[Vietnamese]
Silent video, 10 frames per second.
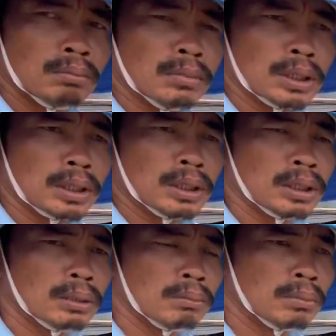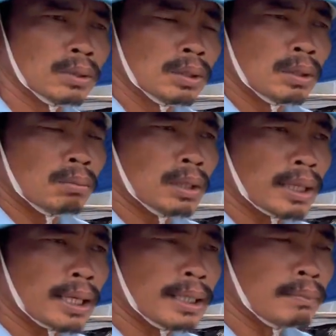chín chín ngày hả
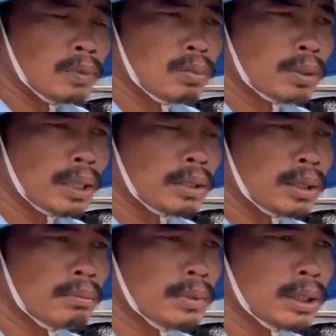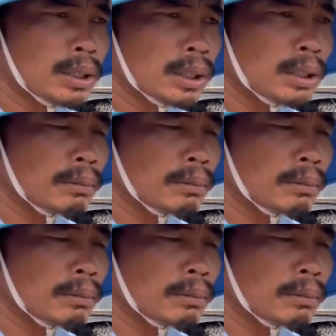12 21 nay nó 90